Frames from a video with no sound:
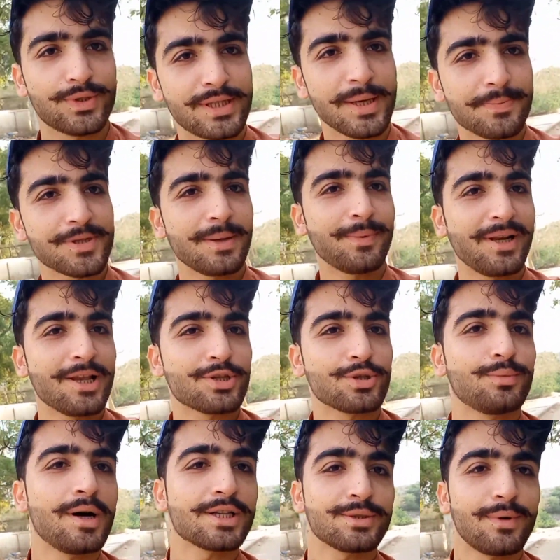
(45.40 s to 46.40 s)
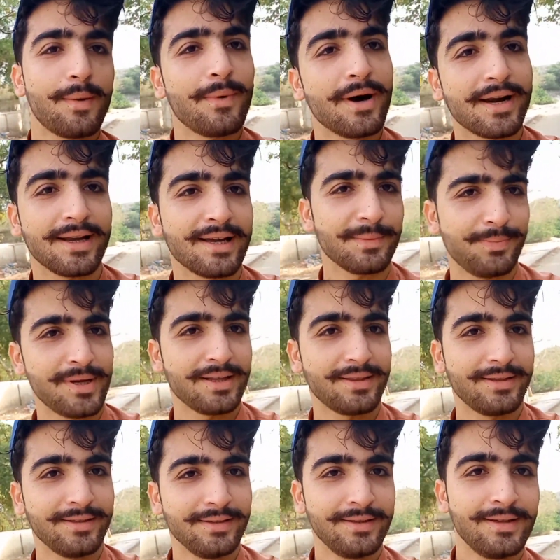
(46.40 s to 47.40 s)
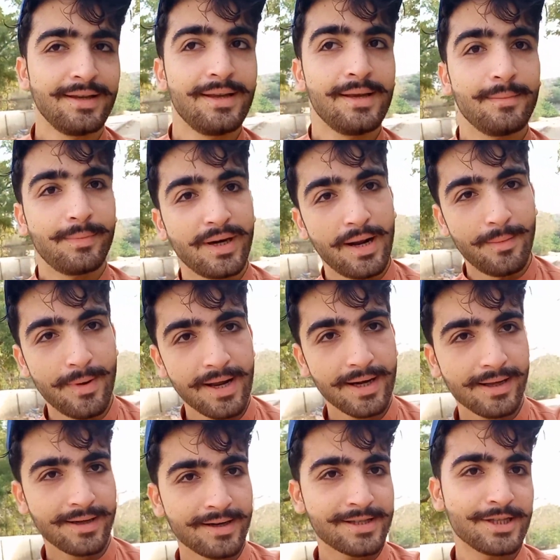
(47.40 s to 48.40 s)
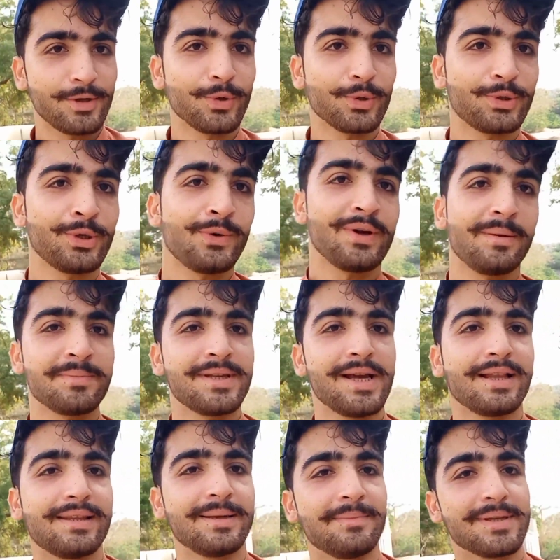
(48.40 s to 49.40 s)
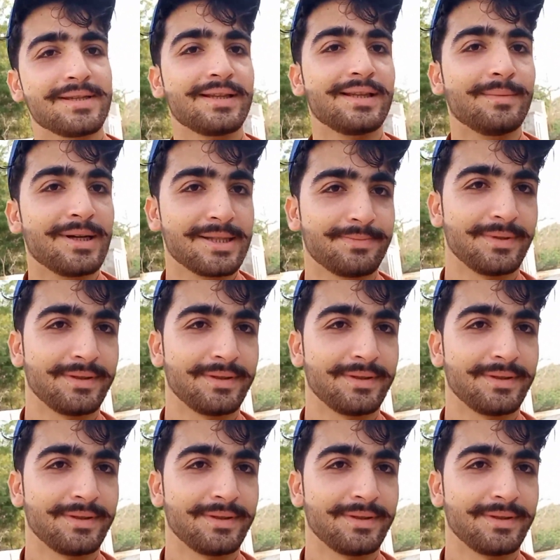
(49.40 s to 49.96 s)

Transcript: वो सबसे पहले सुबह सुबह हमारे घर पे आते हैं फिर हमारे घर से होते हुए हम जाते हैं मस्जिद नमाज़